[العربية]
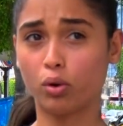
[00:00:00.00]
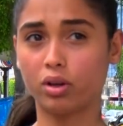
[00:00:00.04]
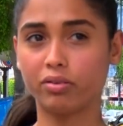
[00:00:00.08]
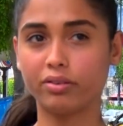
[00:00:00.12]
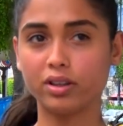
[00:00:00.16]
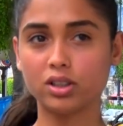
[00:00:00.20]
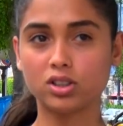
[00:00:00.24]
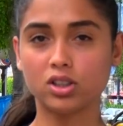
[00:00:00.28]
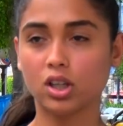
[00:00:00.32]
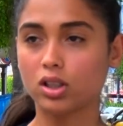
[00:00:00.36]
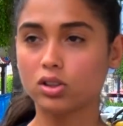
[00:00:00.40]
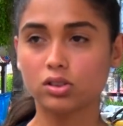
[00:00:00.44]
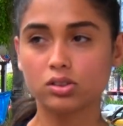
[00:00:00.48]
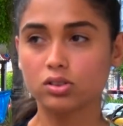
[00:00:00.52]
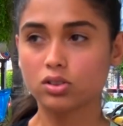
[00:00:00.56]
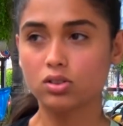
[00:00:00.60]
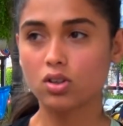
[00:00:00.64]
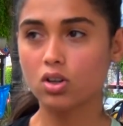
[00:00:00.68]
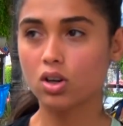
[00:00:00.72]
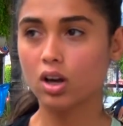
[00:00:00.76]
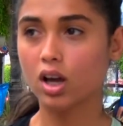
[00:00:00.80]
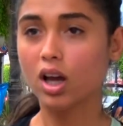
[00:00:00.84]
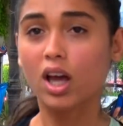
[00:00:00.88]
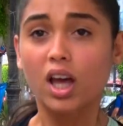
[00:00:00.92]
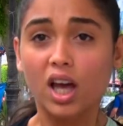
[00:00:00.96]
كيفاش
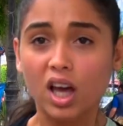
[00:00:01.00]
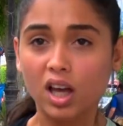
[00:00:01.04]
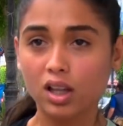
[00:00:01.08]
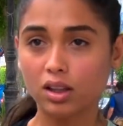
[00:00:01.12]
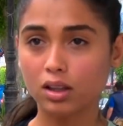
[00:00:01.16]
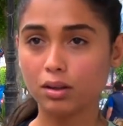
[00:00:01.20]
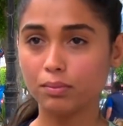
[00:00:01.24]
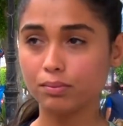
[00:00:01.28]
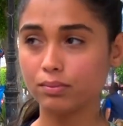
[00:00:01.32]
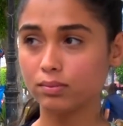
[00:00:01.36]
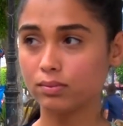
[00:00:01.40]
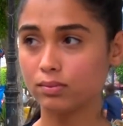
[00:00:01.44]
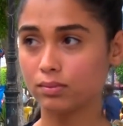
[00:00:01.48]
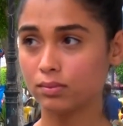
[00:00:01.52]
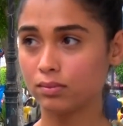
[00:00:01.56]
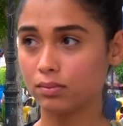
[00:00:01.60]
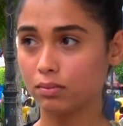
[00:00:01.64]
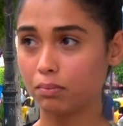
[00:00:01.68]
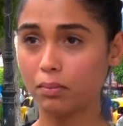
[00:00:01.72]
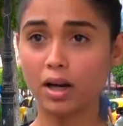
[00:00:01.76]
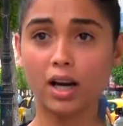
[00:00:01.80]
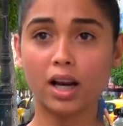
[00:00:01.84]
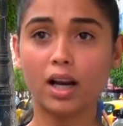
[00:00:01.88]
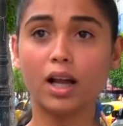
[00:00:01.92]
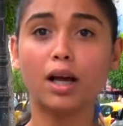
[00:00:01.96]
اخدم
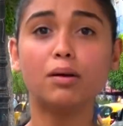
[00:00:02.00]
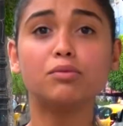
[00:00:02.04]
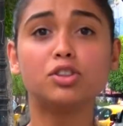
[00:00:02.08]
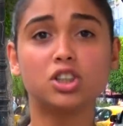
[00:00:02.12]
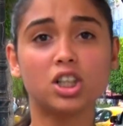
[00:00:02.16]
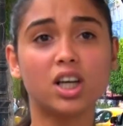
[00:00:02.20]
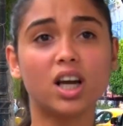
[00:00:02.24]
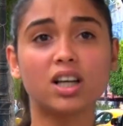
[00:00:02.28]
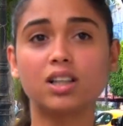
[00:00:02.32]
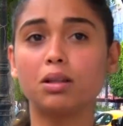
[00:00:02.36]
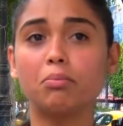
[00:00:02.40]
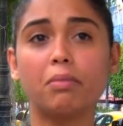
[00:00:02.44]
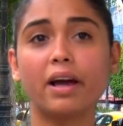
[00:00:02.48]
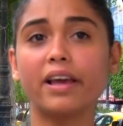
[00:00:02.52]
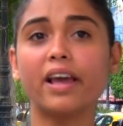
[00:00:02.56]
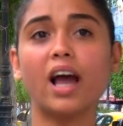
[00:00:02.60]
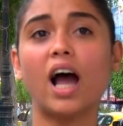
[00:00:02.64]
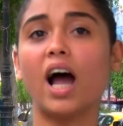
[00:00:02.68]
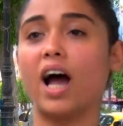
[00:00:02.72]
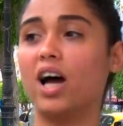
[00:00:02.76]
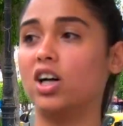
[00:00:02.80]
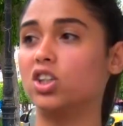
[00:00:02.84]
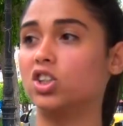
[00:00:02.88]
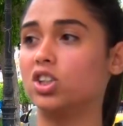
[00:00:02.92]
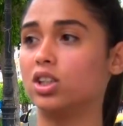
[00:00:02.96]
برا امشي اخدم اي
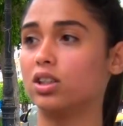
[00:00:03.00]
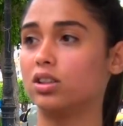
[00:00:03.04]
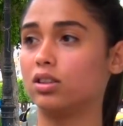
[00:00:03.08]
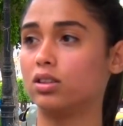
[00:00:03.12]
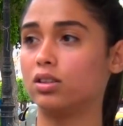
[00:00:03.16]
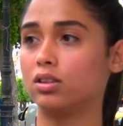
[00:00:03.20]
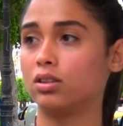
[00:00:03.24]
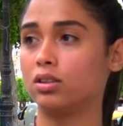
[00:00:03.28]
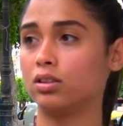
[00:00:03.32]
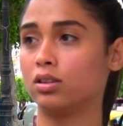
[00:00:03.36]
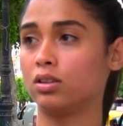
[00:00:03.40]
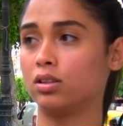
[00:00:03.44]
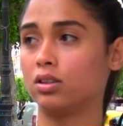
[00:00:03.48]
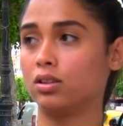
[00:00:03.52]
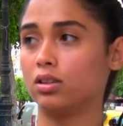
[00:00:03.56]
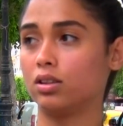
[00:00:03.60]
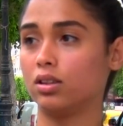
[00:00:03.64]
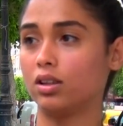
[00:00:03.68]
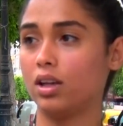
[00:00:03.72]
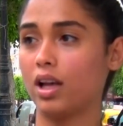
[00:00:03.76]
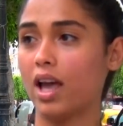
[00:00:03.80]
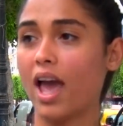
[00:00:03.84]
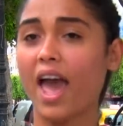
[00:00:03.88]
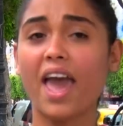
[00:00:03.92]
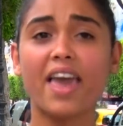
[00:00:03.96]
حاجه
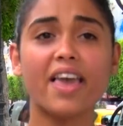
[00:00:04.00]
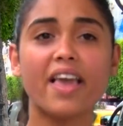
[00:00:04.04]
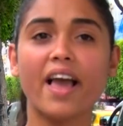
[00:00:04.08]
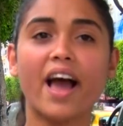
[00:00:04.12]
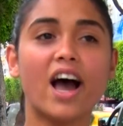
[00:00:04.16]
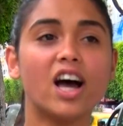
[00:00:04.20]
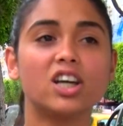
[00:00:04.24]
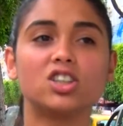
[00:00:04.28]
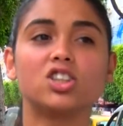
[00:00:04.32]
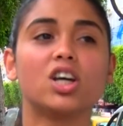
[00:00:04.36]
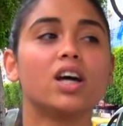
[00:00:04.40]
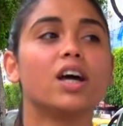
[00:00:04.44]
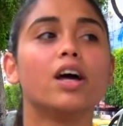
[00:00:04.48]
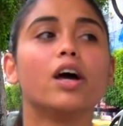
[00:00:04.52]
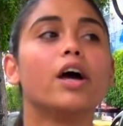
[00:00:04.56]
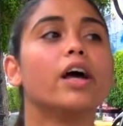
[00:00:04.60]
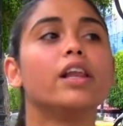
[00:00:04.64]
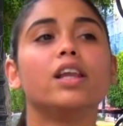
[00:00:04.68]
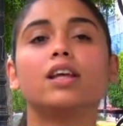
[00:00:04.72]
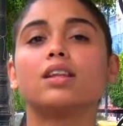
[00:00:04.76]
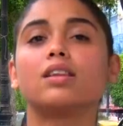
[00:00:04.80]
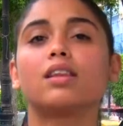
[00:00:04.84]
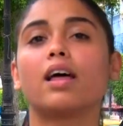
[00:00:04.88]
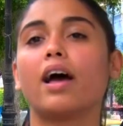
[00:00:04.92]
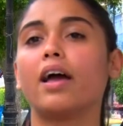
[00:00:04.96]
اي حاجه
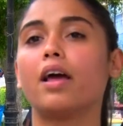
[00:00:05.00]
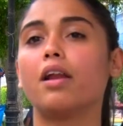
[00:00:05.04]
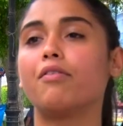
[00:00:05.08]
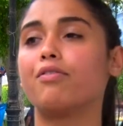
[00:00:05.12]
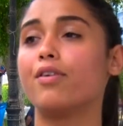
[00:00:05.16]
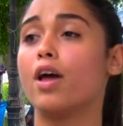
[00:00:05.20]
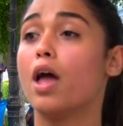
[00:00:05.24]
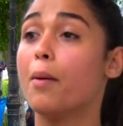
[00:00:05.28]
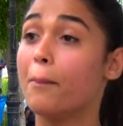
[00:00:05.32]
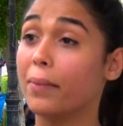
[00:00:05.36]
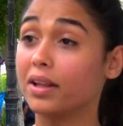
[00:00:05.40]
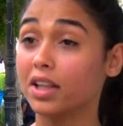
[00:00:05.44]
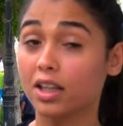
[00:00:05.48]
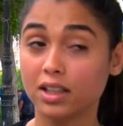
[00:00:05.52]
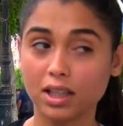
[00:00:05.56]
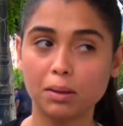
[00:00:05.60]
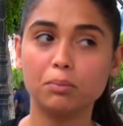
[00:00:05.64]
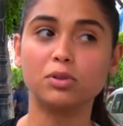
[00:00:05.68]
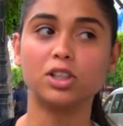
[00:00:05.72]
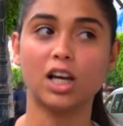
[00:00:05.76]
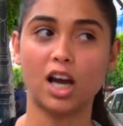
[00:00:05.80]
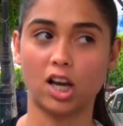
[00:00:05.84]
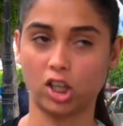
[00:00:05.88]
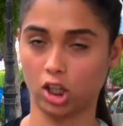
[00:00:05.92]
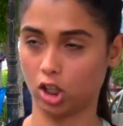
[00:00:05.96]
اللي تخيل فيه ما
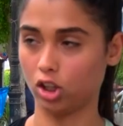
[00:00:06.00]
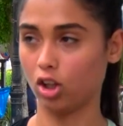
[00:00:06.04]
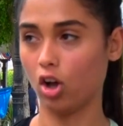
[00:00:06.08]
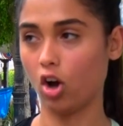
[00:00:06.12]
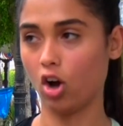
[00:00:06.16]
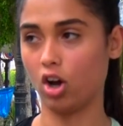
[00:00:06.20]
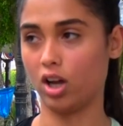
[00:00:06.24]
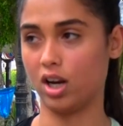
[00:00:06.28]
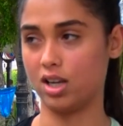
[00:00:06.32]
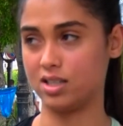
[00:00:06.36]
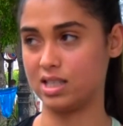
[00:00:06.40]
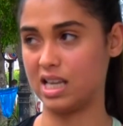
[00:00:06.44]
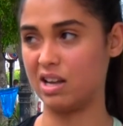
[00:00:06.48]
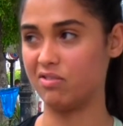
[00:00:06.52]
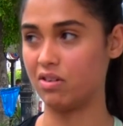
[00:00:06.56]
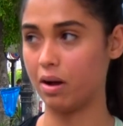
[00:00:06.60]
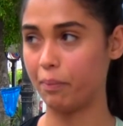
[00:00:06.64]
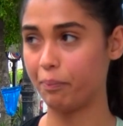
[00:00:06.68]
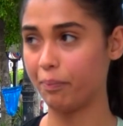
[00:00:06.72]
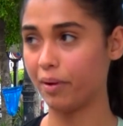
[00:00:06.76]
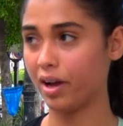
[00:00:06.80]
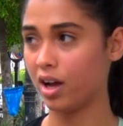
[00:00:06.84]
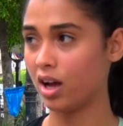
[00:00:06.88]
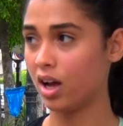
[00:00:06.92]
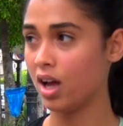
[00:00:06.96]
تخدمش حاجات اخرى سافا
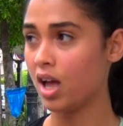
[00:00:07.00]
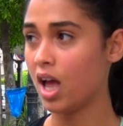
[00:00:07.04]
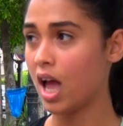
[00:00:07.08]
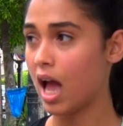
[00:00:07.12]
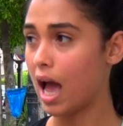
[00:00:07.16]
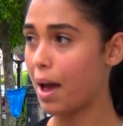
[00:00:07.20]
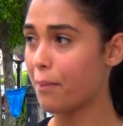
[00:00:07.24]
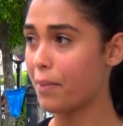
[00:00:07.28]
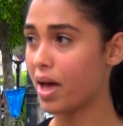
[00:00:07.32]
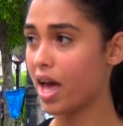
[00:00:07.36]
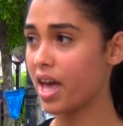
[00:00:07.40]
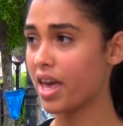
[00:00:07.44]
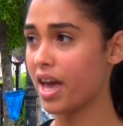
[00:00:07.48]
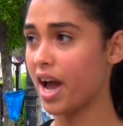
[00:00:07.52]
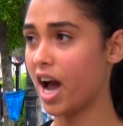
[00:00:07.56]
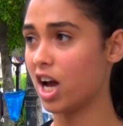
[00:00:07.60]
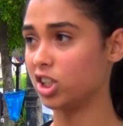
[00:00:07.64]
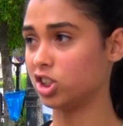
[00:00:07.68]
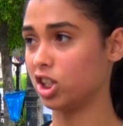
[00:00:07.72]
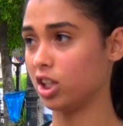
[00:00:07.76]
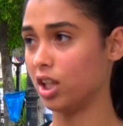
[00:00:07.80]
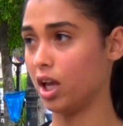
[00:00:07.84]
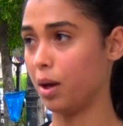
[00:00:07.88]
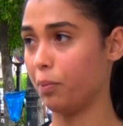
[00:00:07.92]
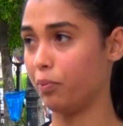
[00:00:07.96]
با اما اي
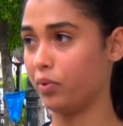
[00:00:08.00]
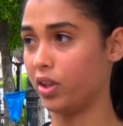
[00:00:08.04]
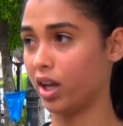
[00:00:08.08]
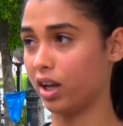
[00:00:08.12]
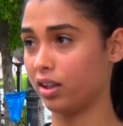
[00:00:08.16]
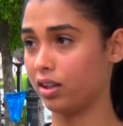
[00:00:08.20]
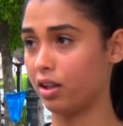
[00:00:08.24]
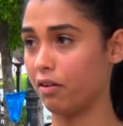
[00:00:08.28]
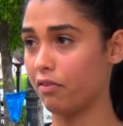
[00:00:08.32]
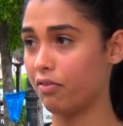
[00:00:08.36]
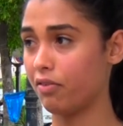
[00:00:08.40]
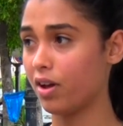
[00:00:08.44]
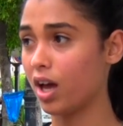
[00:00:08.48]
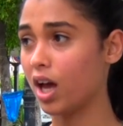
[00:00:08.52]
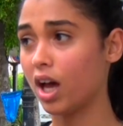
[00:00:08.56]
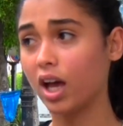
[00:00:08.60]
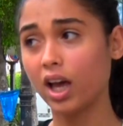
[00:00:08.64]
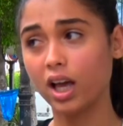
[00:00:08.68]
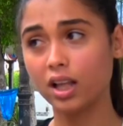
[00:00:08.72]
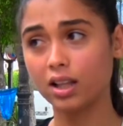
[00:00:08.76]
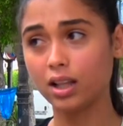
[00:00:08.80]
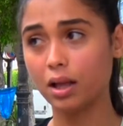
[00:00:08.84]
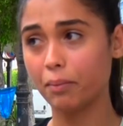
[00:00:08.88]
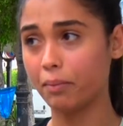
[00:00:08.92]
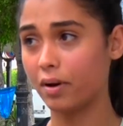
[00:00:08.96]
حاجه تحب تخدم
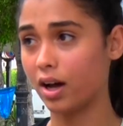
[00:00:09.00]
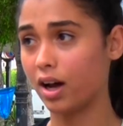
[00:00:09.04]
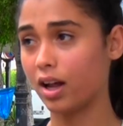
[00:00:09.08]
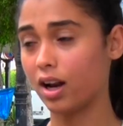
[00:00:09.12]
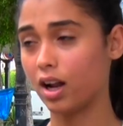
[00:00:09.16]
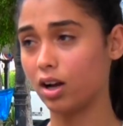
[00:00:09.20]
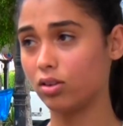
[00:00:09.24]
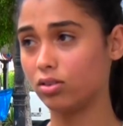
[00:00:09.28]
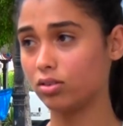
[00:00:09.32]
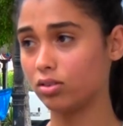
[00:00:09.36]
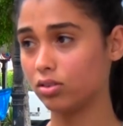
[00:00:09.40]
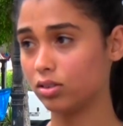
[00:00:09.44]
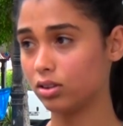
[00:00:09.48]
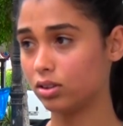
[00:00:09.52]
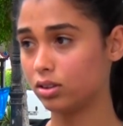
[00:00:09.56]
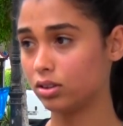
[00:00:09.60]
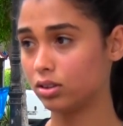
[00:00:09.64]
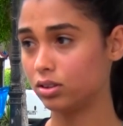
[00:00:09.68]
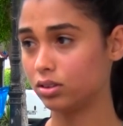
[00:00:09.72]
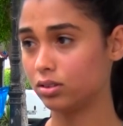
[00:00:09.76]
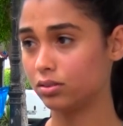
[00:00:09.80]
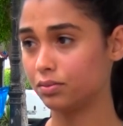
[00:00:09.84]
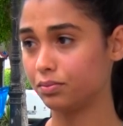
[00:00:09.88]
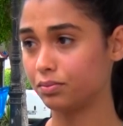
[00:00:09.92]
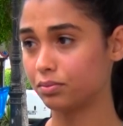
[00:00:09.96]
فيها اخدمها راه لازم
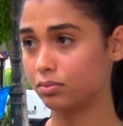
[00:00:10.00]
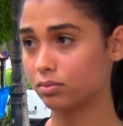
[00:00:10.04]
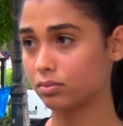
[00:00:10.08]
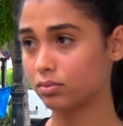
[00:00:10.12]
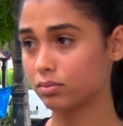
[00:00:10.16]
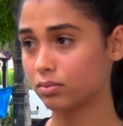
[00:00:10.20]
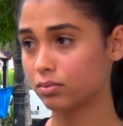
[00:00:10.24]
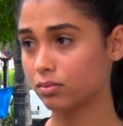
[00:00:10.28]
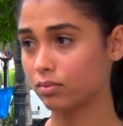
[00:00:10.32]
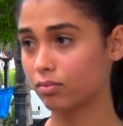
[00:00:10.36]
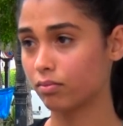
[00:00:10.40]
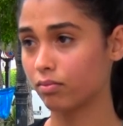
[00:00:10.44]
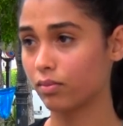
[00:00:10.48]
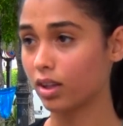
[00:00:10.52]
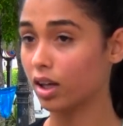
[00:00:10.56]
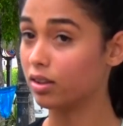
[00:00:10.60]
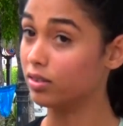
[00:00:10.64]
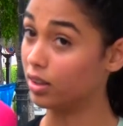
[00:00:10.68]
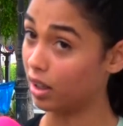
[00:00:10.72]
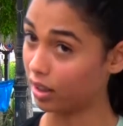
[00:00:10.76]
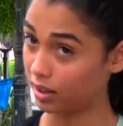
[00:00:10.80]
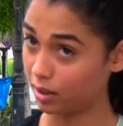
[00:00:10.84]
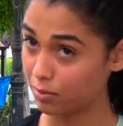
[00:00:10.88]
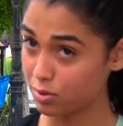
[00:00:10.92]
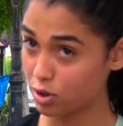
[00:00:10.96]
تقوليش تخدم
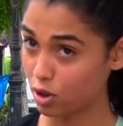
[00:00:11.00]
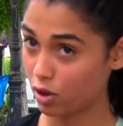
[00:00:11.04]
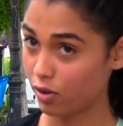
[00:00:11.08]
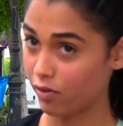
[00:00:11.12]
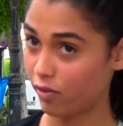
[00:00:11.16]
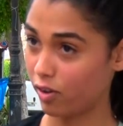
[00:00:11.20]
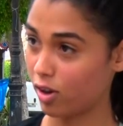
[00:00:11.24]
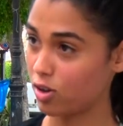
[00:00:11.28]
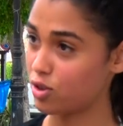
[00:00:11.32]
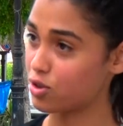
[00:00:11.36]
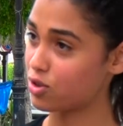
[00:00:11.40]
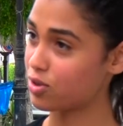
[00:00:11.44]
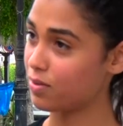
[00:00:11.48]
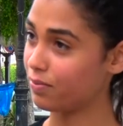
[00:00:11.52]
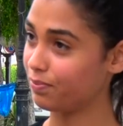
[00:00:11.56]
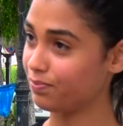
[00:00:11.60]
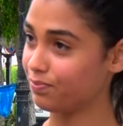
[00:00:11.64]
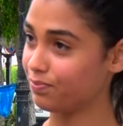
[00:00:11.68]
نخدم سيرفيس